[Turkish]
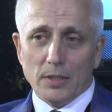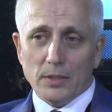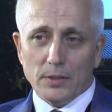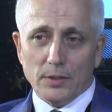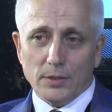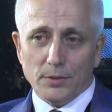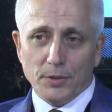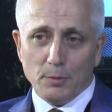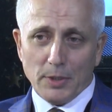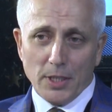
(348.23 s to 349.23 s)
Ee,
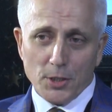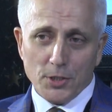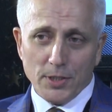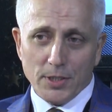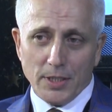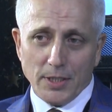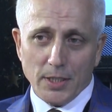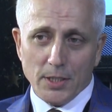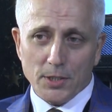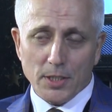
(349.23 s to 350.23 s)
firma değiştirirken
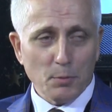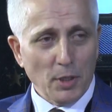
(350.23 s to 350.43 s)
neticede